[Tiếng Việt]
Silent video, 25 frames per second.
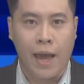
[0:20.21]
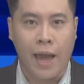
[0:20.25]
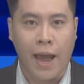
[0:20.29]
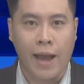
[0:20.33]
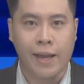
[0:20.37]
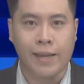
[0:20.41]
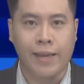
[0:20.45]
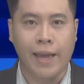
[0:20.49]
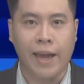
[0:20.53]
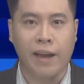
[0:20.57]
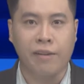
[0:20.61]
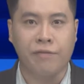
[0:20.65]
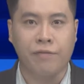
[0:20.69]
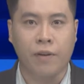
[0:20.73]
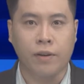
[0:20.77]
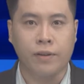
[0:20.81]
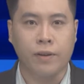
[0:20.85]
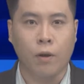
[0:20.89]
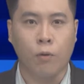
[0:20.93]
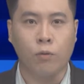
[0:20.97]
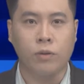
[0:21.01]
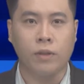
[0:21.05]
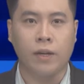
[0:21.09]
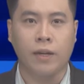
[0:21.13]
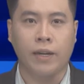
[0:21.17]
An Giang phấn
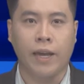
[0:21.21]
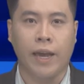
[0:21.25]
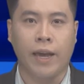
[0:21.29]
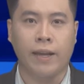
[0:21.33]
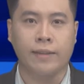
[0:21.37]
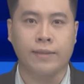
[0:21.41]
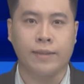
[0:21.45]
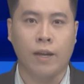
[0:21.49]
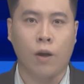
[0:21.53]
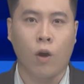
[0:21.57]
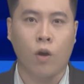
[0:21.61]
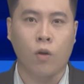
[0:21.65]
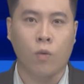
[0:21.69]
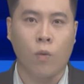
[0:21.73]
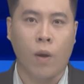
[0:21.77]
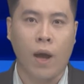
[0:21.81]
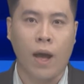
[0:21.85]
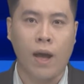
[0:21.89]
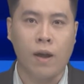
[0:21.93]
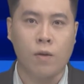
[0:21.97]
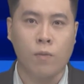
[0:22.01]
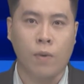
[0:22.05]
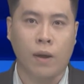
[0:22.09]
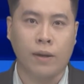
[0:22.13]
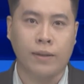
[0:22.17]
đấu thực hiện xã hội
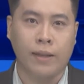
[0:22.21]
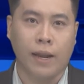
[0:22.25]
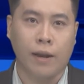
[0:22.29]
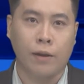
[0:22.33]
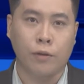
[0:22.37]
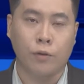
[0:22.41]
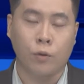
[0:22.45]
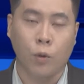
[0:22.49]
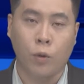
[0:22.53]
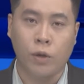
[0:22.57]
hóa hoàn thành